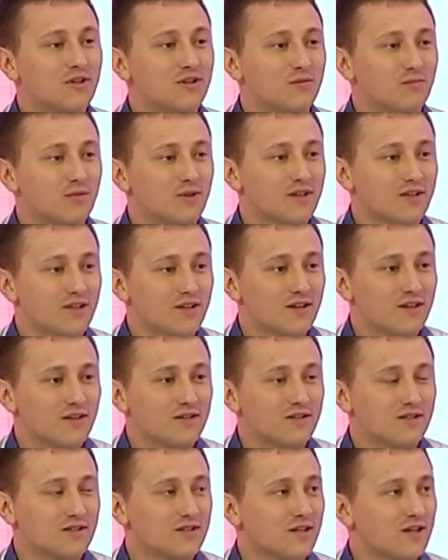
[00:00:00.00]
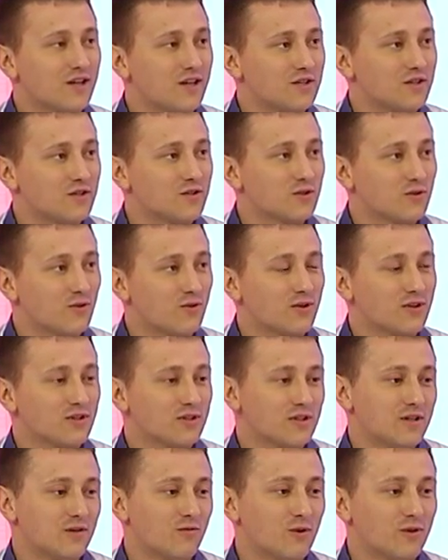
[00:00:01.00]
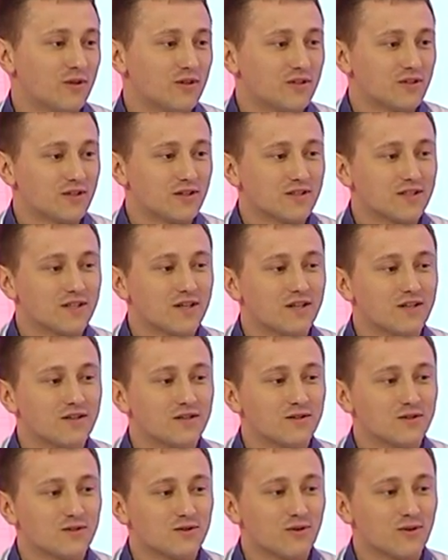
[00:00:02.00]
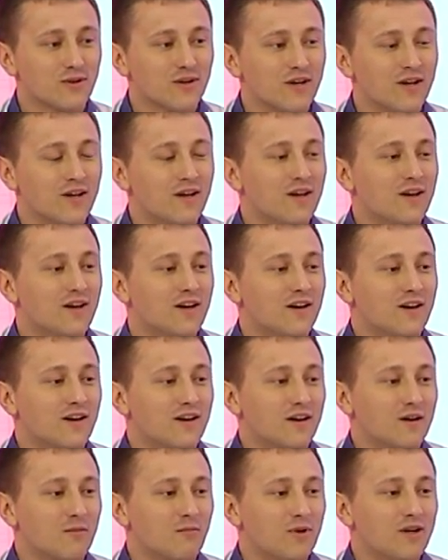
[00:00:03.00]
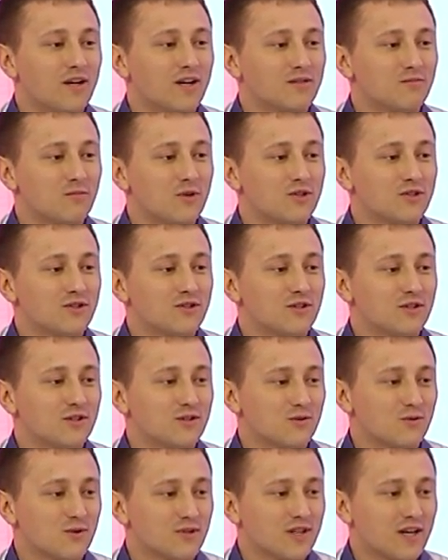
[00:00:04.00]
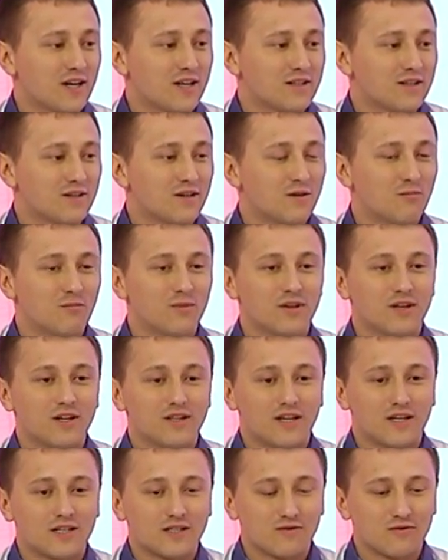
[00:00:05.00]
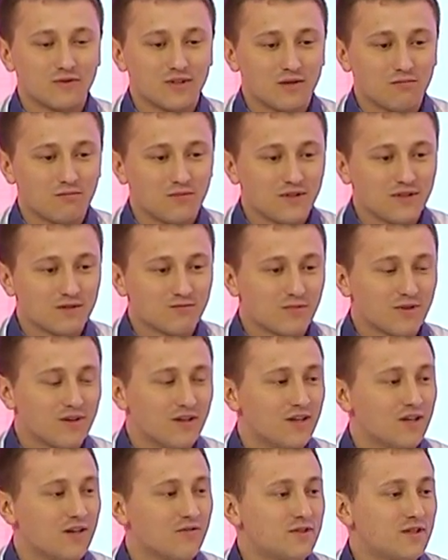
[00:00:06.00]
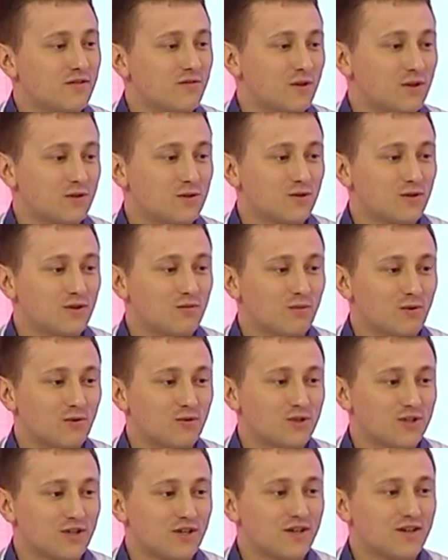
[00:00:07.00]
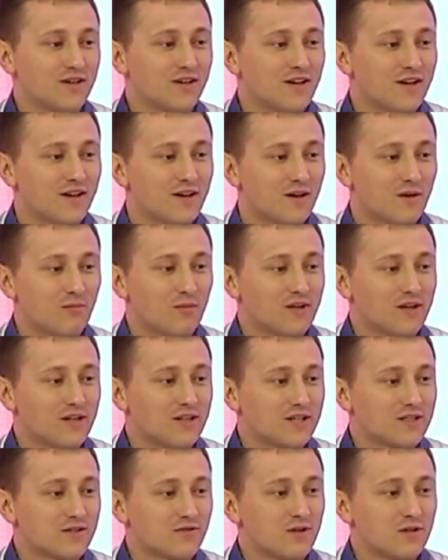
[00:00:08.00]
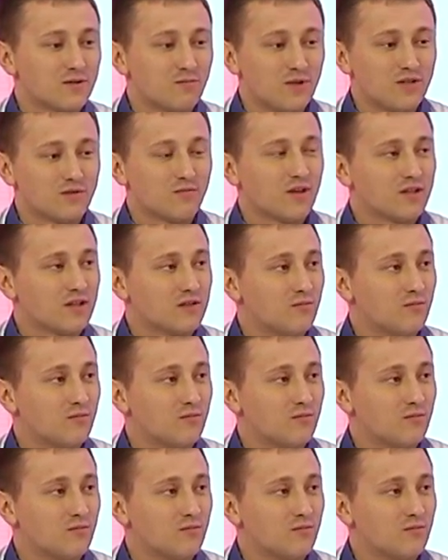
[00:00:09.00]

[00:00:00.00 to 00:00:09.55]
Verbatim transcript: неплохие, десятилетний срок, это довольно-таки солидный срок. А, были отмечены результаты, благодарственные письма, и все волонтеры получили а, благодарственные письма от